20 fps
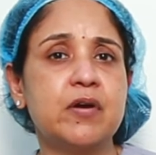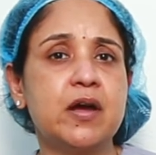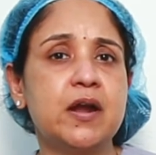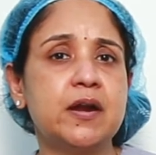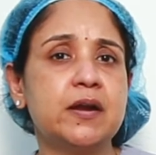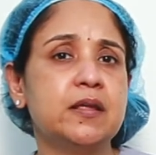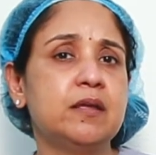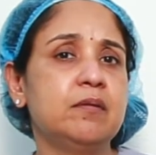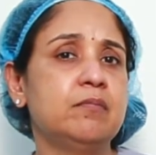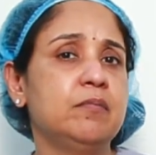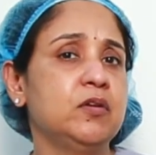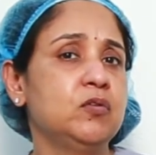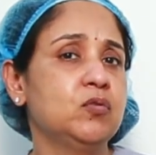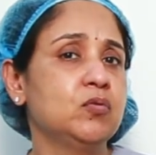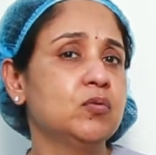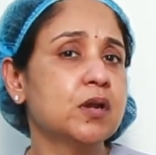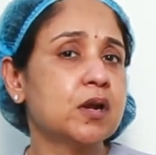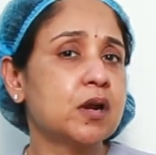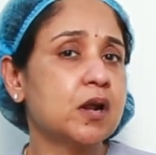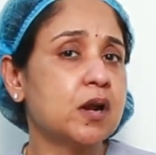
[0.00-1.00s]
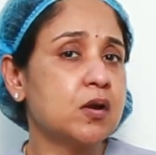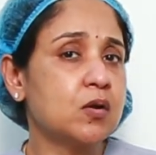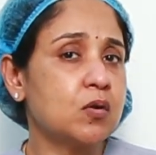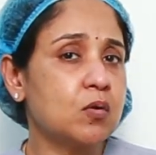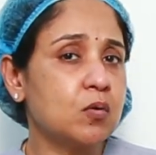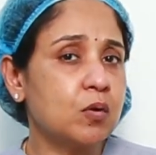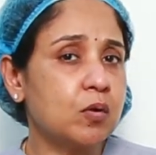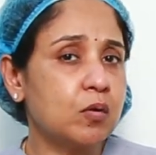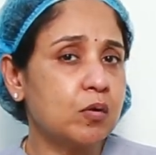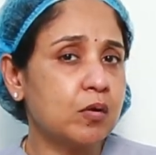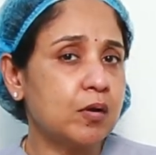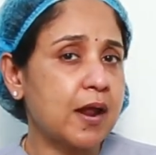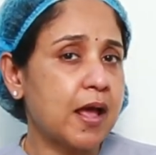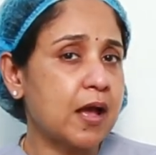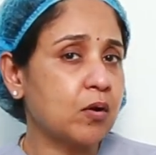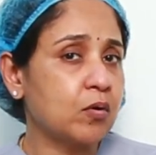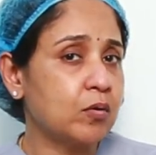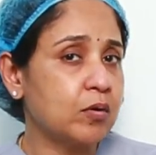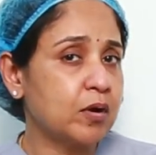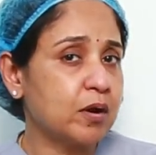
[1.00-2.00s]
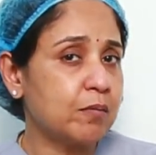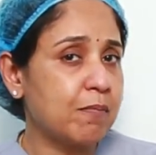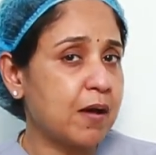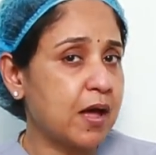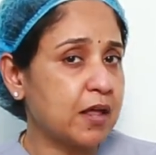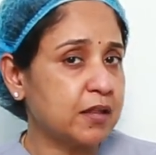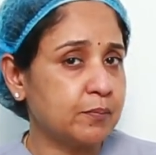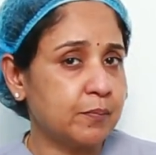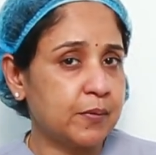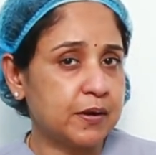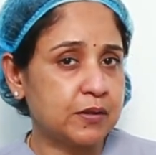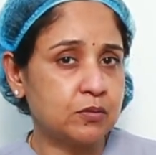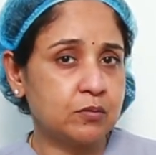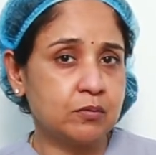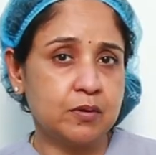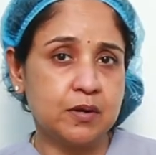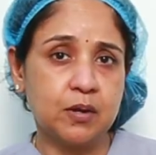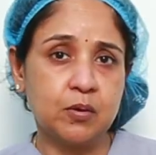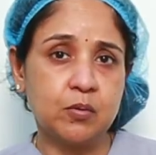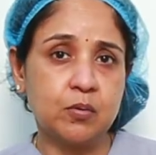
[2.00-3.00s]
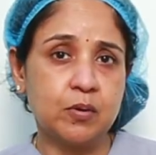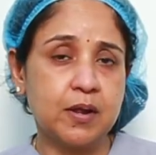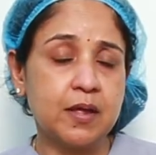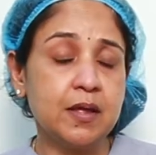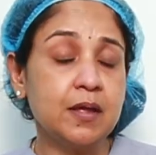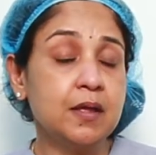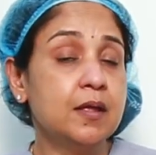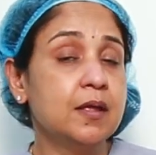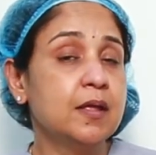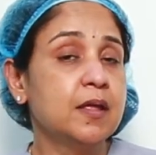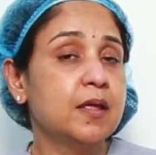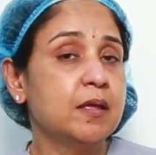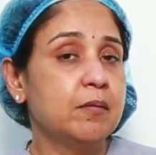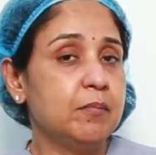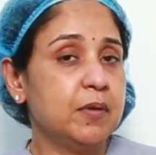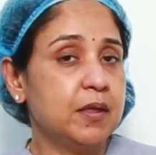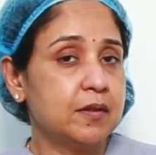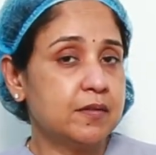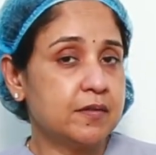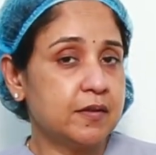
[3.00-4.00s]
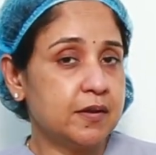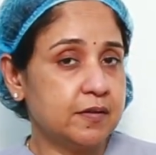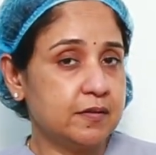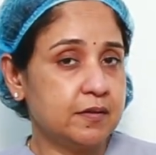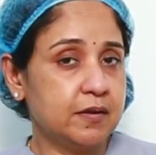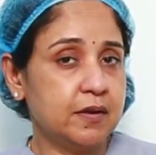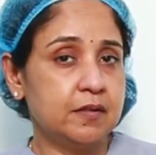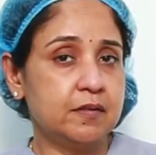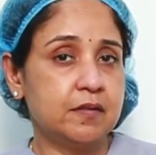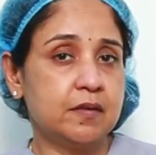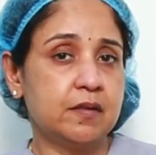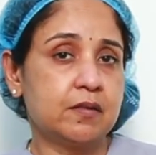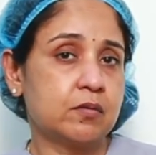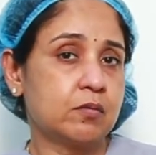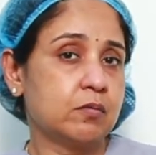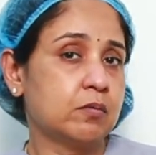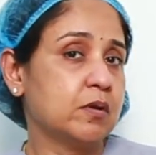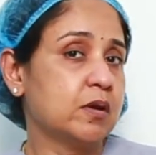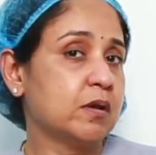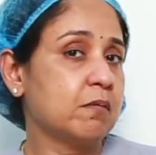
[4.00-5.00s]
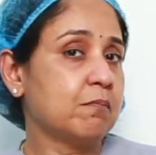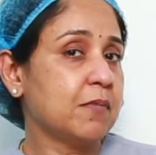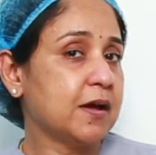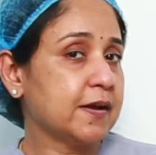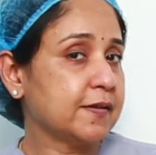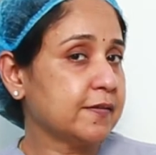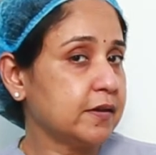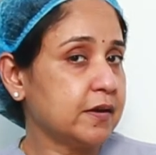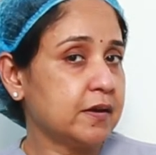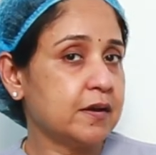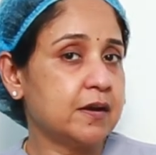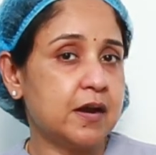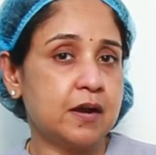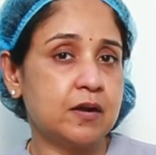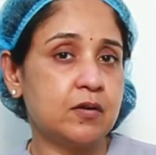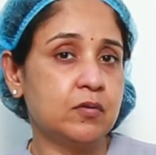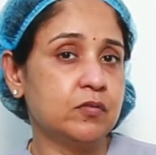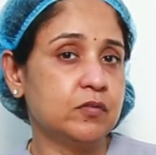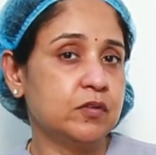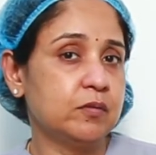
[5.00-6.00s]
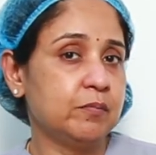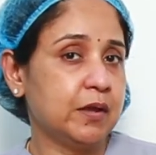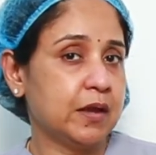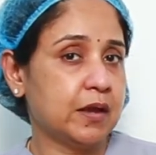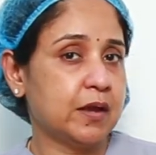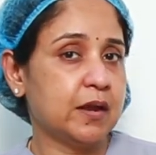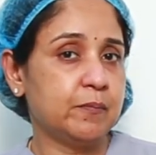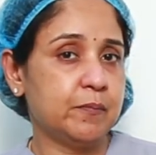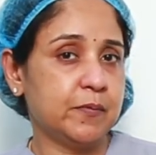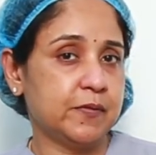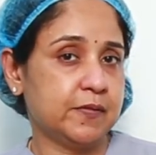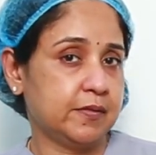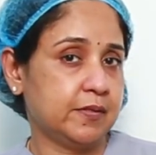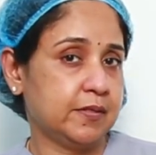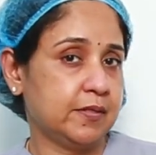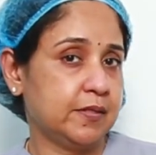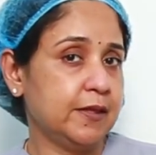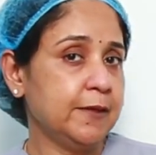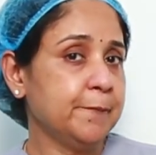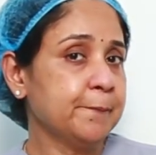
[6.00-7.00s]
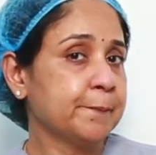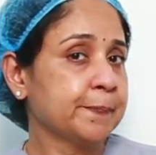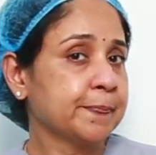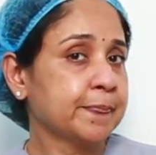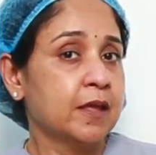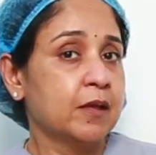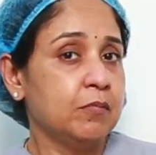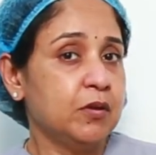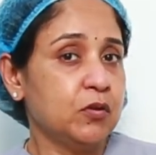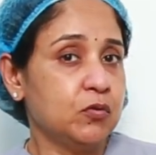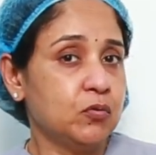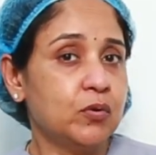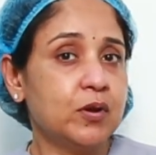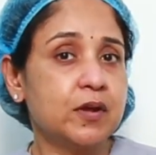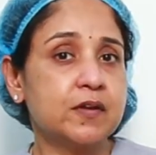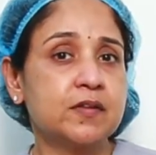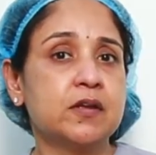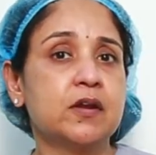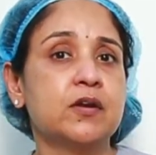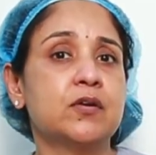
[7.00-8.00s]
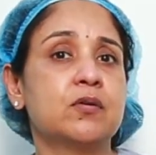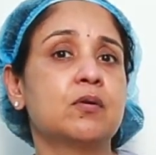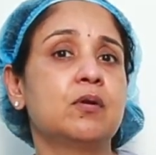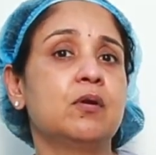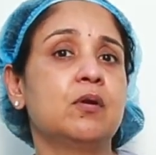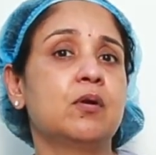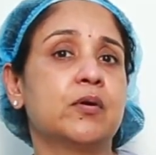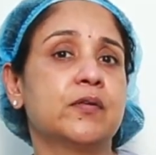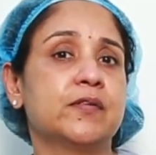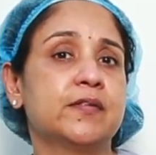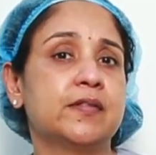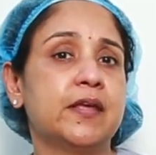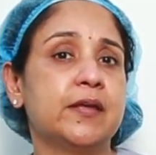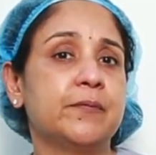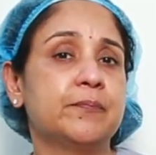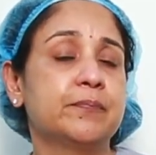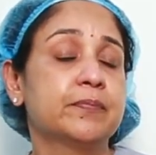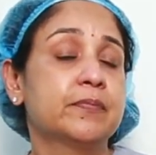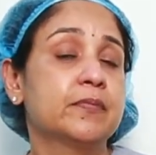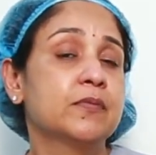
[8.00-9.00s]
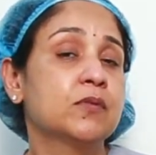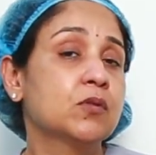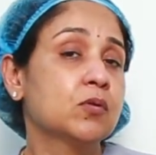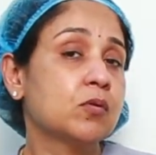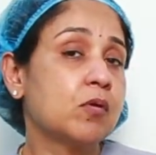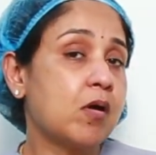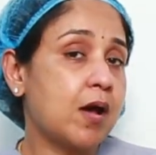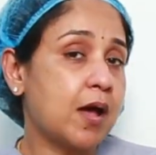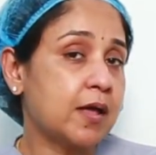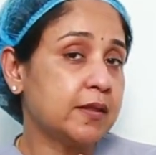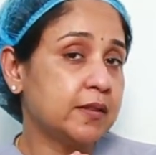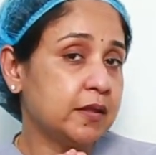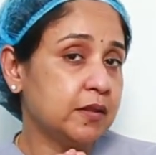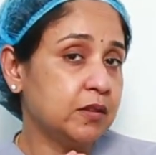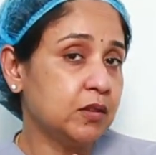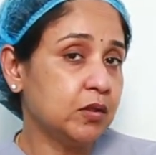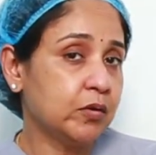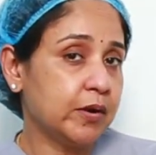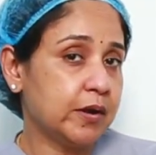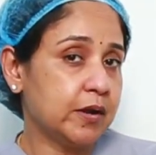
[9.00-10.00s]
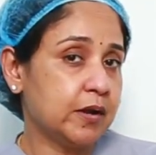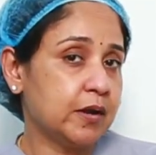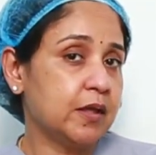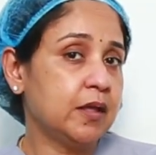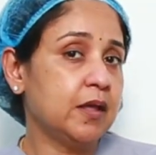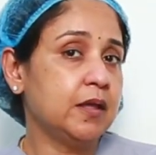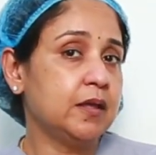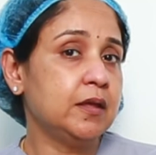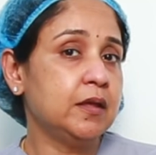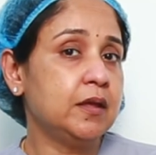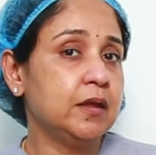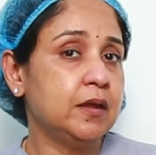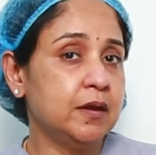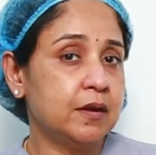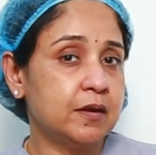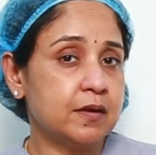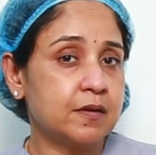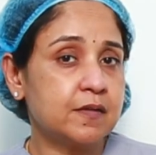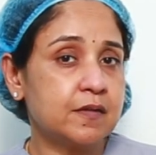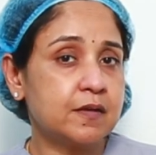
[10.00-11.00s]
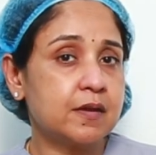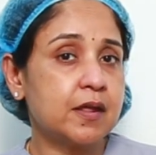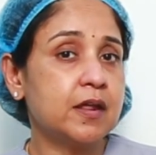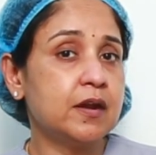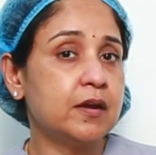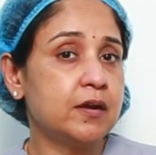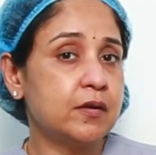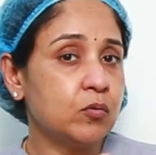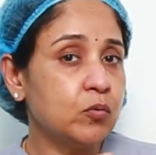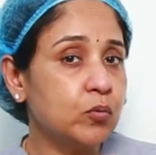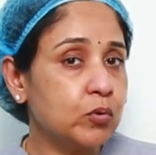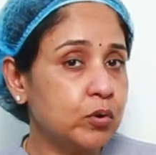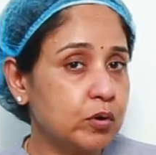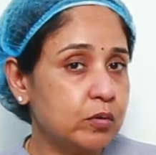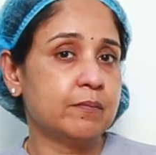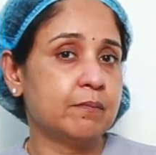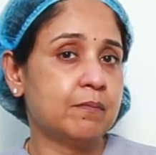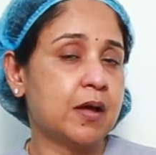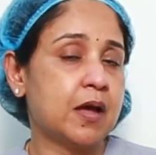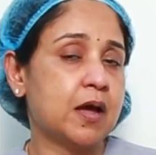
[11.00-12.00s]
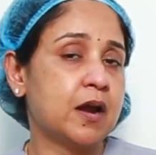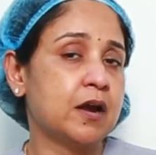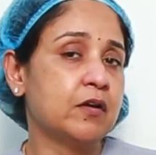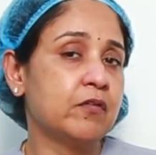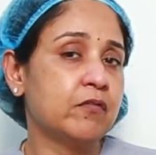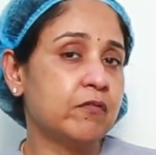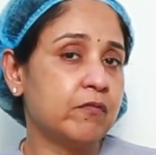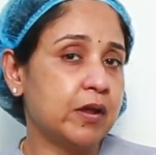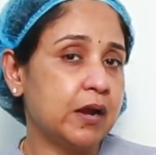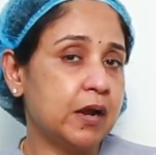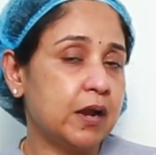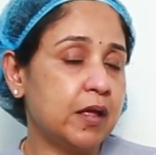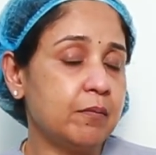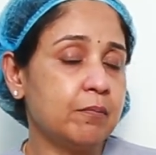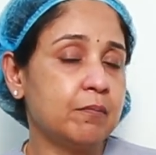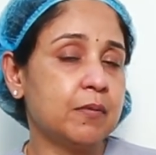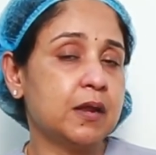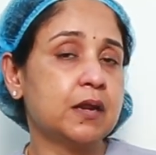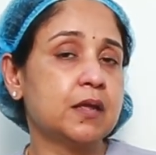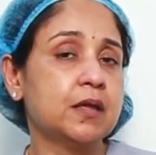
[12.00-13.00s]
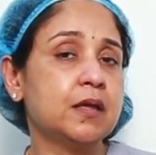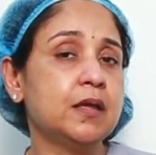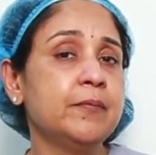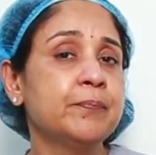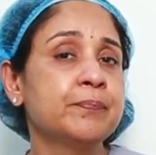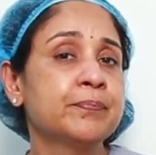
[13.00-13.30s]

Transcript: వాడి మీ షుగర్ కంట్రోల్లో రాకుండా బాధపడుతుంటే కూడా మీరు సర్జరీ చేసుకున్న మరుసటి నాటి నుంచి మీకు కనిపిస్తుంది మీ షుగర్స్ కంట్రోల్లోకి వస్తాయి సో అది ఎందుకంటే ఈ ఇంటెస్టైన్ రూట్ మారడం వల్ల మనకి